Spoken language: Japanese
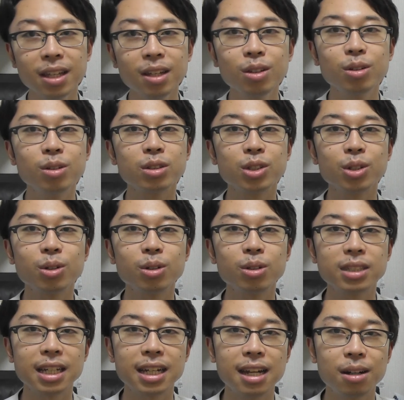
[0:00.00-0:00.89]
ていうのを処
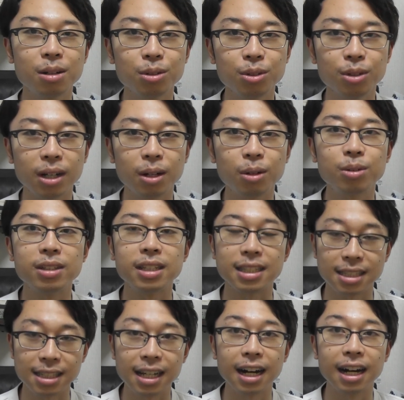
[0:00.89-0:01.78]
方されることが多い
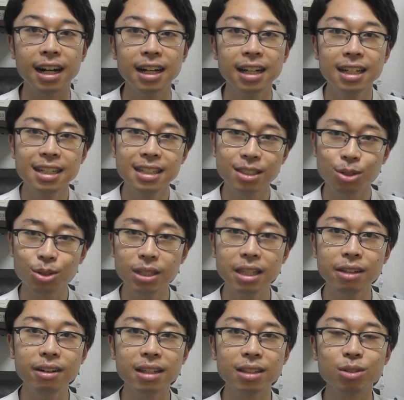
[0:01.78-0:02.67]
ですが、そ
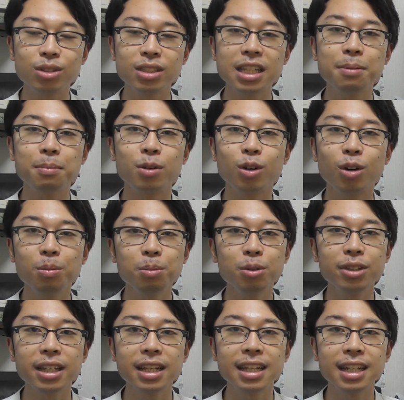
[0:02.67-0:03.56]
れではどうしても根
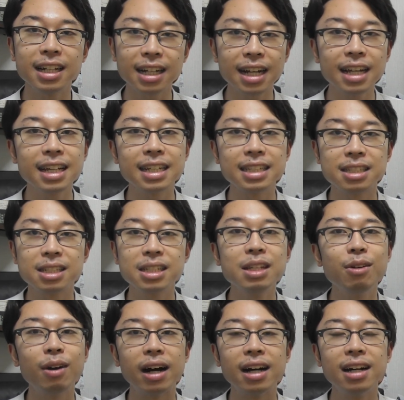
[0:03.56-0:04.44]
本的な解決
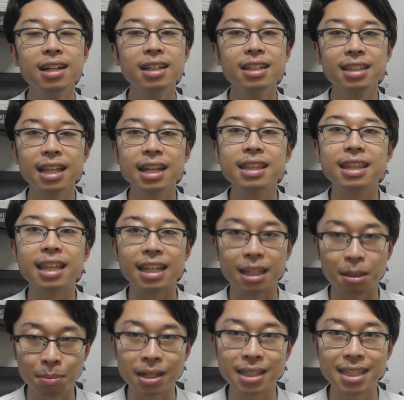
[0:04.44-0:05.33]
にはなって
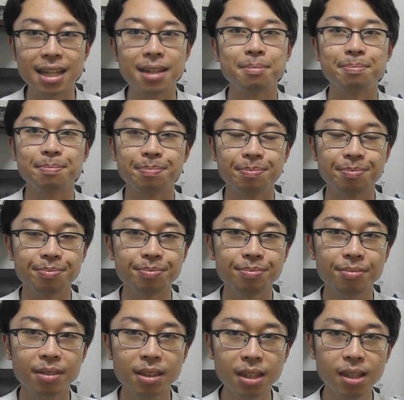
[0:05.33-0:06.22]
きません。
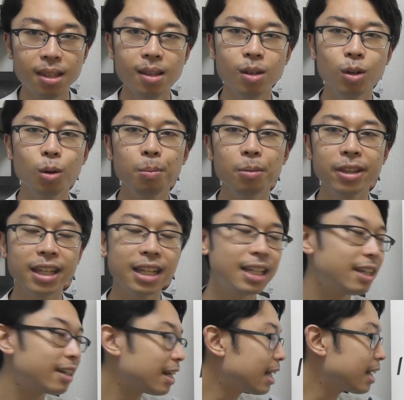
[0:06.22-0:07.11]
根本
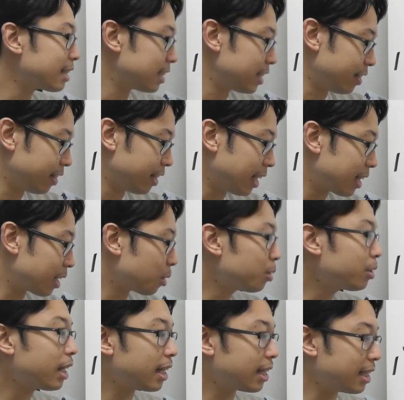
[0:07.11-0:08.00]
的な解決にはなって
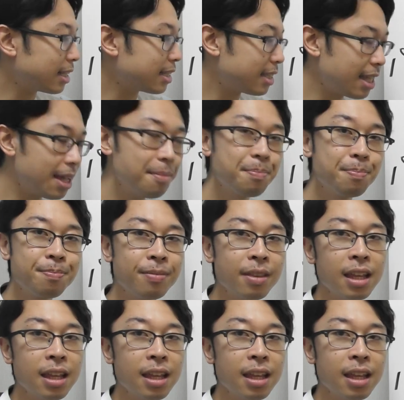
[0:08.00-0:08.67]
こないんですね。